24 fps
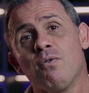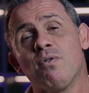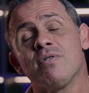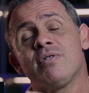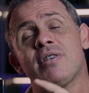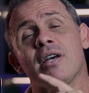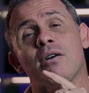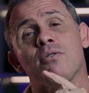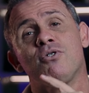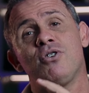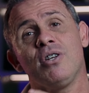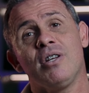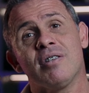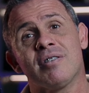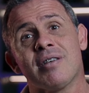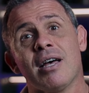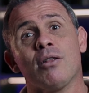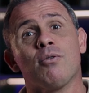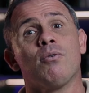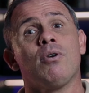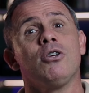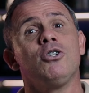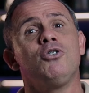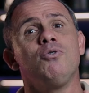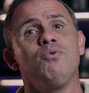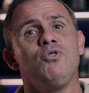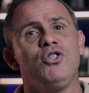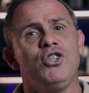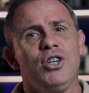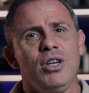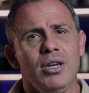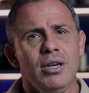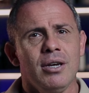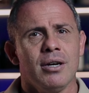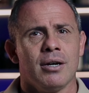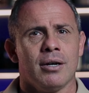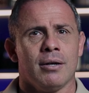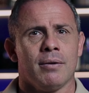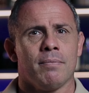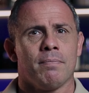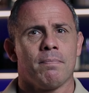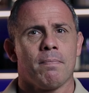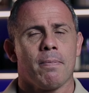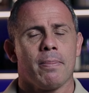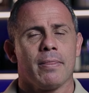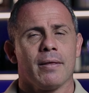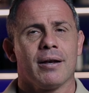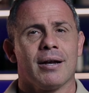consegue utilizar durante o dia.